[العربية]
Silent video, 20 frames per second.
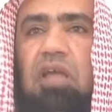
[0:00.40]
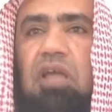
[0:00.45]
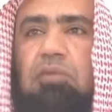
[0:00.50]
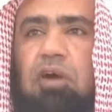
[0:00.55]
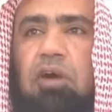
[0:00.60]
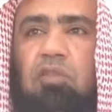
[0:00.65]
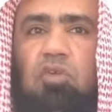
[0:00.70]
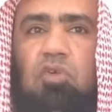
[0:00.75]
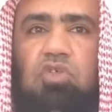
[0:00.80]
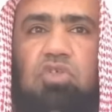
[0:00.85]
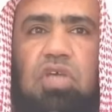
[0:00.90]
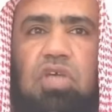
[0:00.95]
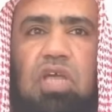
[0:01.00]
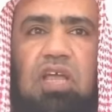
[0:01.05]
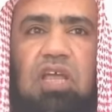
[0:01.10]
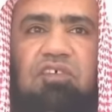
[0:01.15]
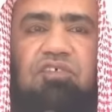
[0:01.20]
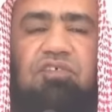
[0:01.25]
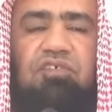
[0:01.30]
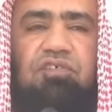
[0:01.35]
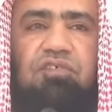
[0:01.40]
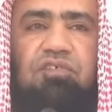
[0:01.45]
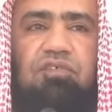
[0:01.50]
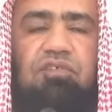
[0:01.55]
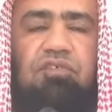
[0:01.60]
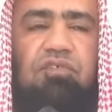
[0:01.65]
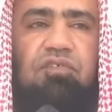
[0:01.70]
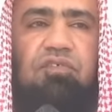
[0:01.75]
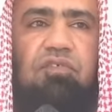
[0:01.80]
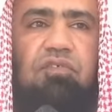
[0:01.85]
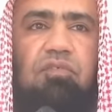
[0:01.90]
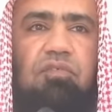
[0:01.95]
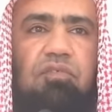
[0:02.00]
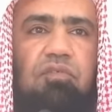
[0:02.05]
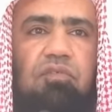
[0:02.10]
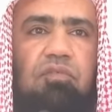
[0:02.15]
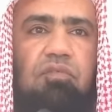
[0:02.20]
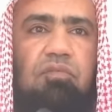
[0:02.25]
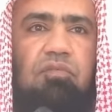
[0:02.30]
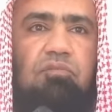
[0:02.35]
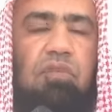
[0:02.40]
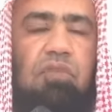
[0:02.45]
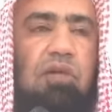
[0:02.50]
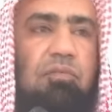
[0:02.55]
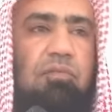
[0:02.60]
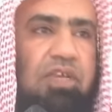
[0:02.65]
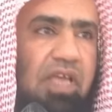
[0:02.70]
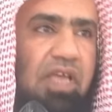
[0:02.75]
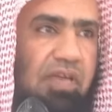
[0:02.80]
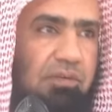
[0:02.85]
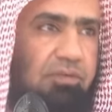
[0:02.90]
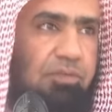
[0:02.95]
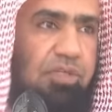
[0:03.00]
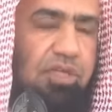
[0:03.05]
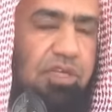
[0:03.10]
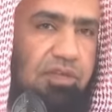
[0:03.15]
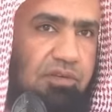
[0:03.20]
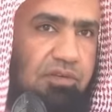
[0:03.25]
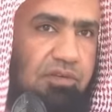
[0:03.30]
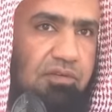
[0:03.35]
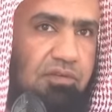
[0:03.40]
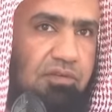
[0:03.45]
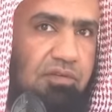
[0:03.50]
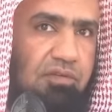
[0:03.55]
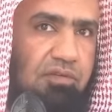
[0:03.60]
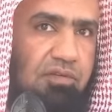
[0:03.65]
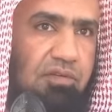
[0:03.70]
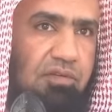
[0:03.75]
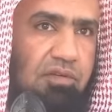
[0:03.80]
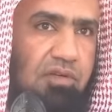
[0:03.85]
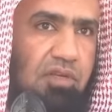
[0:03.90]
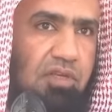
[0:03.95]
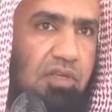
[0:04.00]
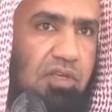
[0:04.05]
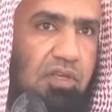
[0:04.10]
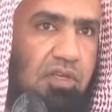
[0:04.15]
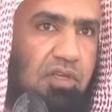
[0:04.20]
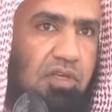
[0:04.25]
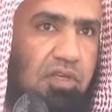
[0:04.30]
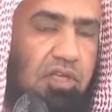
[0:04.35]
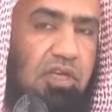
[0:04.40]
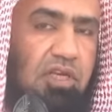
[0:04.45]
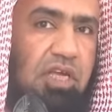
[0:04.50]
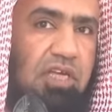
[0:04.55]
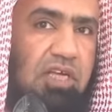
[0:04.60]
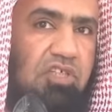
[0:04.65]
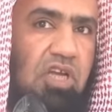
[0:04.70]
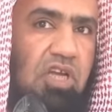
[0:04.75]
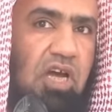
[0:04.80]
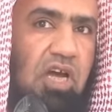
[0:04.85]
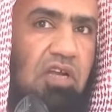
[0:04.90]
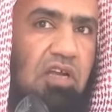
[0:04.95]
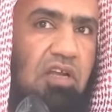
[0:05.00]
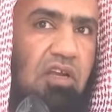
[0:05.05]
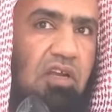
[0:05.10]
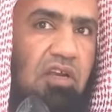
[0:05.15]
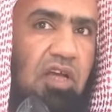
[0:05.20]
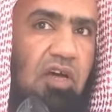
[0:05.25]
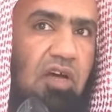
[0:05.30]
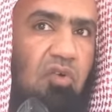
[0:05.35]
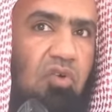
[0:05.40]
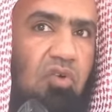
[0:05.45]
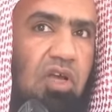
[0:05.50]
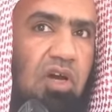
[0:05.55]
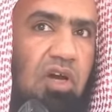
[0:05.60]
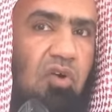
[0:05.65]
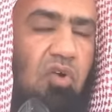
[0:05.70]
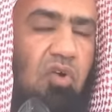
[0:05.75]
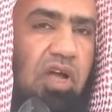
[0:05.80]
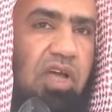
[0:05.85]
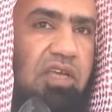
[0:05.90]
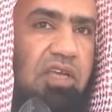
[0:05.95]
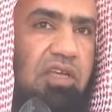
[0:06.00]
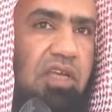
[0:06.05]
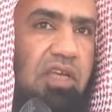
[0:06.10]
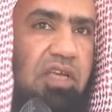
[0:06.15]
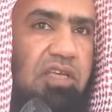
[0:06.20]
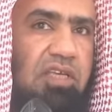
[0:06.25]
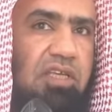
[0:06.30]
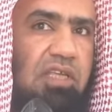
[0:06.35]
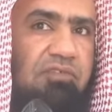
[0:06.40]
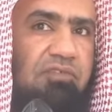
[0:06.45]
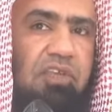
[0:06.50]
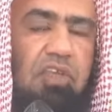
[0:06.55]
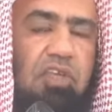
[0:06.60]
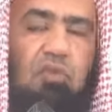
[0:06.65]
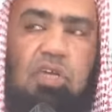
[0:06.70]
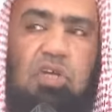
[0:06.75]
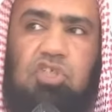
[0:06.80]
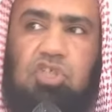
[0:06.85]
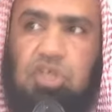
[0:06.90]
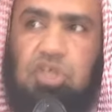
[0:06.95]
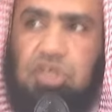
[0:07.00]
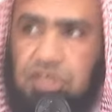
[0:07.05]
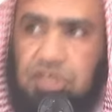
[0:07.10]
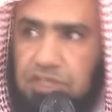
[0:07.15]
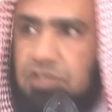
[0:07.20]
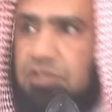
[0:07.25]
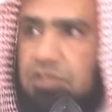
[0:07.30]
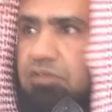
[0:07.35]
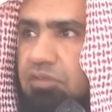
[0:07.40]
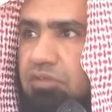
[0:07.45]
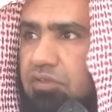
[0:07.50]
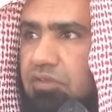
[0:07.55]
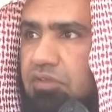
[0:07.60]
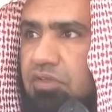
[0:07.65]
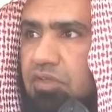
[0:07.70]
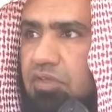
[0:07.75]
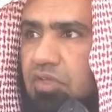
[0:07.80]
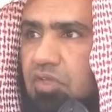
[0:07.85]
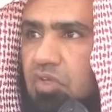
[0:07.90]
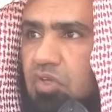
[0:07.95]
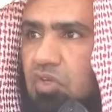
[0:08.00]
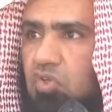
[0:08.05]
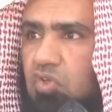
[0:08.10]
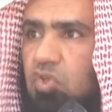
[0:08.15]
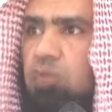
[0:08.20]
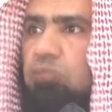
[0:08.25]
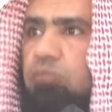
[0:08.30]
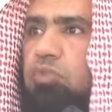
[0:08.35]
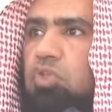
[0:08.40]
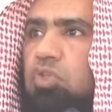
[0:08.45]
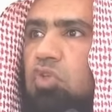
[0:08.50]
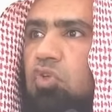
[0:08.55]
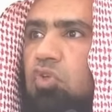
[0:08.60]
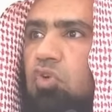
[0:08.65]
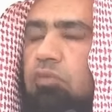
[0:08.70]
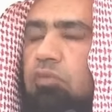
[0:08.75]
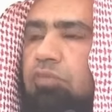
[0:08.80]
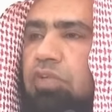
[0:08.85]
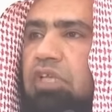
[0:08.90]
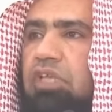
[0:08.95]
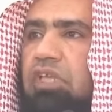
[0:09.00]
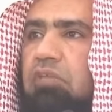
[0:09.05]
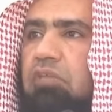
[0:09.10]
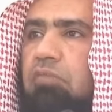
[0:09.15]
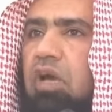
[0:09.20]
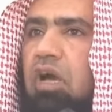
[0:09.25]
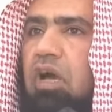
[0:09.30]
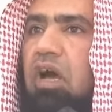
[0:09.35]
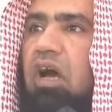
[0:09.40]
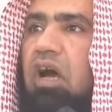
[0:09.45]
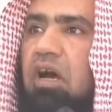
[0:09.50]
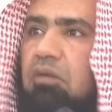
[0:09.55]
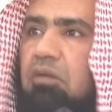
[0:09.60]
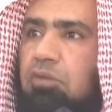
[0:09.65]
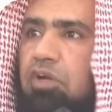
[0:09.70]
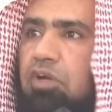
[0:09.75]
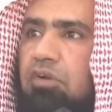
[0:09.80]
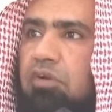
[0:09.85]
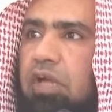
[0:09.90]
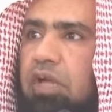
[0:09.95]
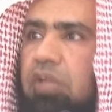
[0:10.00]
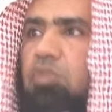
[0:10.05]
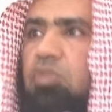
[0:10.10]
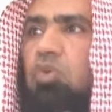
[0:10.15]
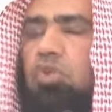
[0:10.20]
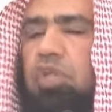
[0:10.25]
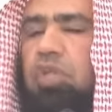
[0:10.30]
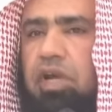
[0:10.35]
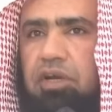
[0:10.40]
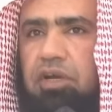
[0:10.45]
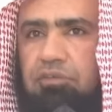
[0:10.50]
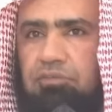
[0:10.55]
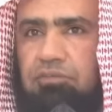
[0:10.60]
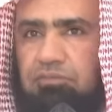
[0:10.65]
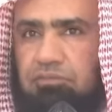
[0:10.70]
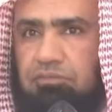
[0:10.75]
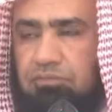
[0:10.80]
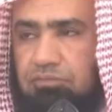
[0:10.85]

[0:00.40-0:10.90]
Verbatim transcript: قال بعض السلف ما من عبد إلا جعل الله له عينين في وجهه يبصر بهما أمر الدنيا